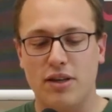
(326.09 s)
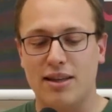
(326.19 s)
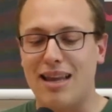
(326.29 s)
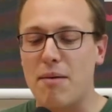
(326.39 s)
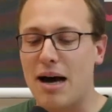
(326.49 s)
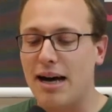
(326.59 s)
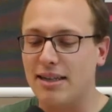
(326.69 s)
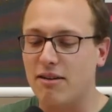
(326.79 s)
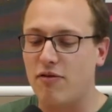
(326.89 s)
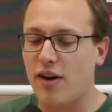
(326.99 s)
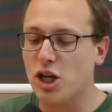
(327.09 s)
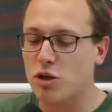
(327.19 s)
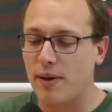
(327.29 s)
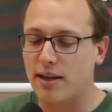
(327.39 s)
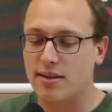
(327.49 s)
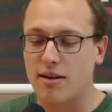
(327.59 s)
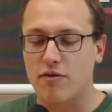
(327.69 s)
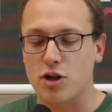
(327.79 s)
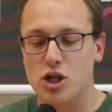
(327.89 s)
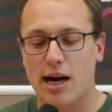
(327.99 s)
vietnamartigen Flashbacks an
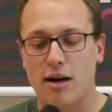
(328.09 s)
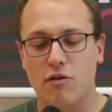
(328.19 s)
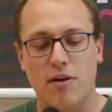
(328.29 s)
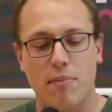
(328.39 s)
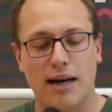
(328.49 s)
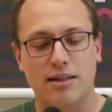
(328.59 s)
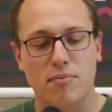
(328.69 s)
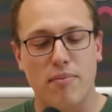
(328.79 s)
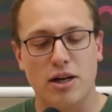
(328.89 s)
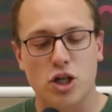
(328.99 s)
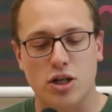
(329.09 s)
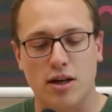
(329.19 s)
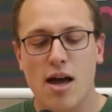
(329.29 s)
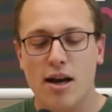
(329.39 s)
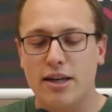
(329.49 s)
von Strahlung verbrannte Menschen,